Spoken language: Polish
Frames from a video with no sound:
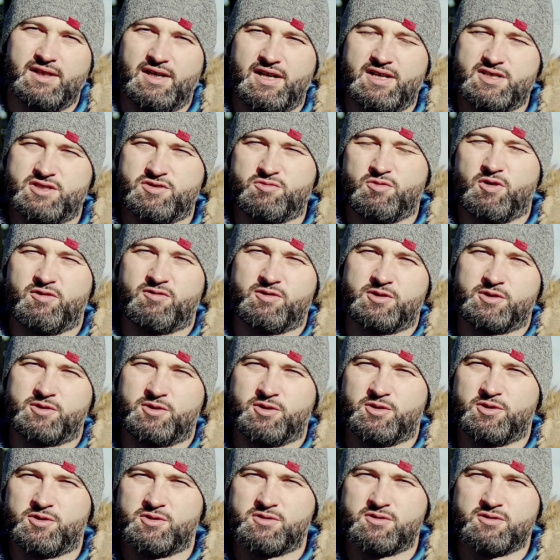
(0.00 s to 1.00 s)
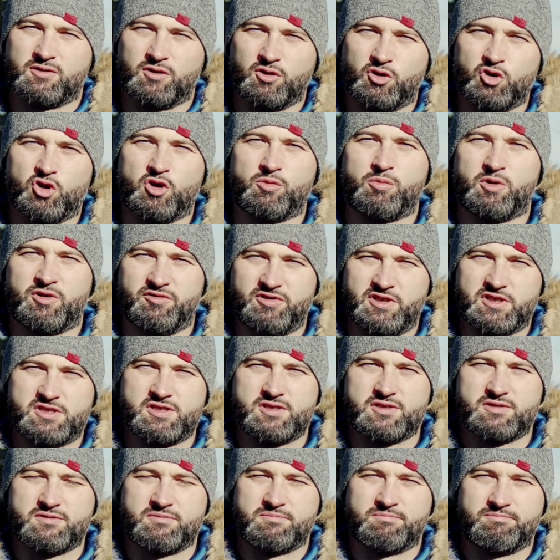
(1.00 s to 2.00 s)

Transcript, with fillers: a słowo to grobowiec.